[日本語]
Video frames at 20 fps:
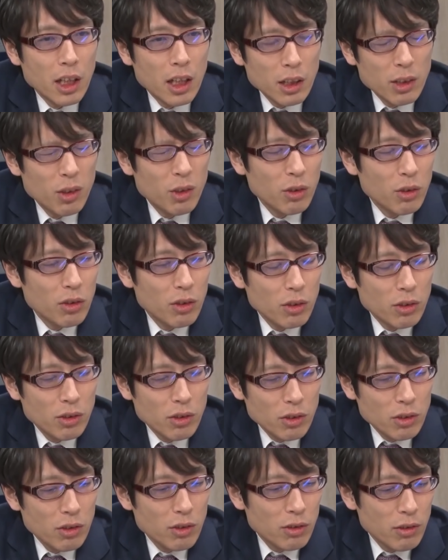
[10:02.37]
あ
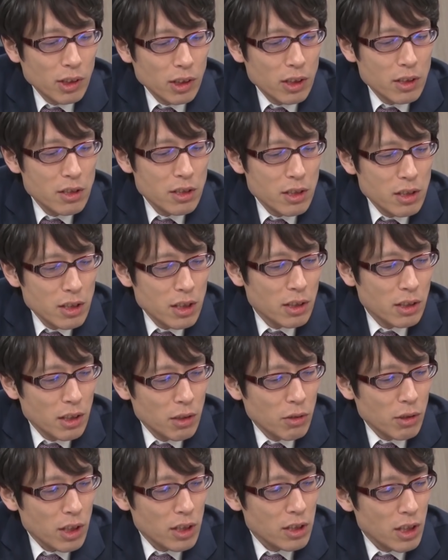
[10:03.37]
のー、私以前ね
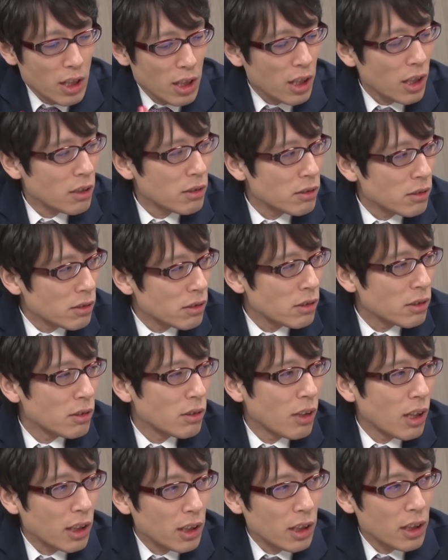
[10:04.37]
ほら尖閣
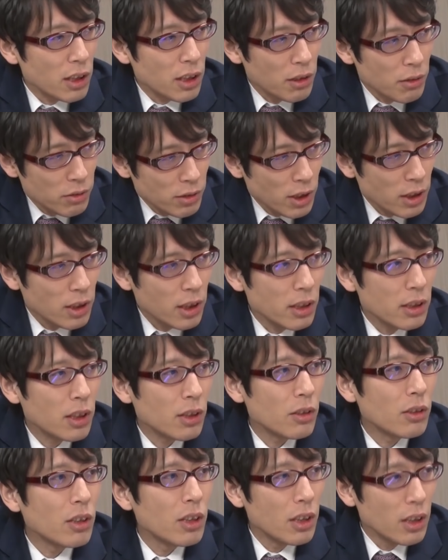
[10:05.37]
のあたりに船で行った
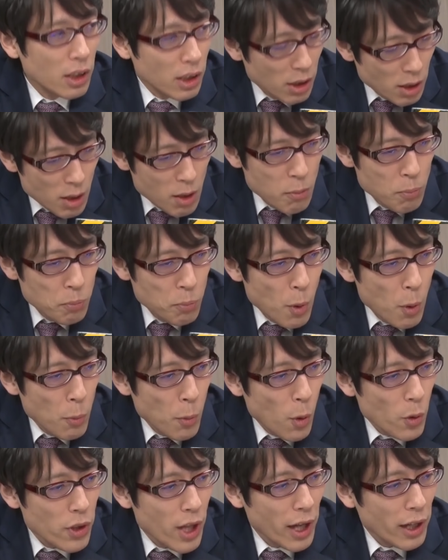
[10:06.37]
時に、うん、
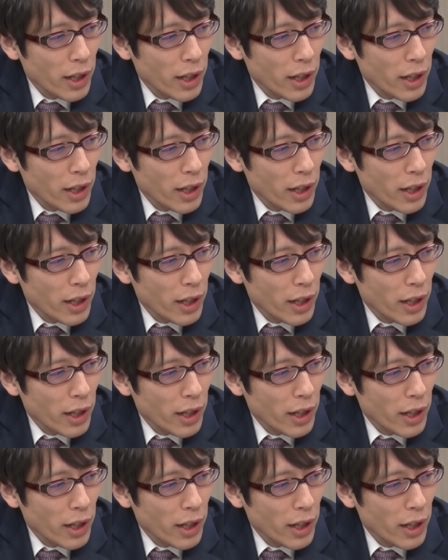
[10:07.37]
桃投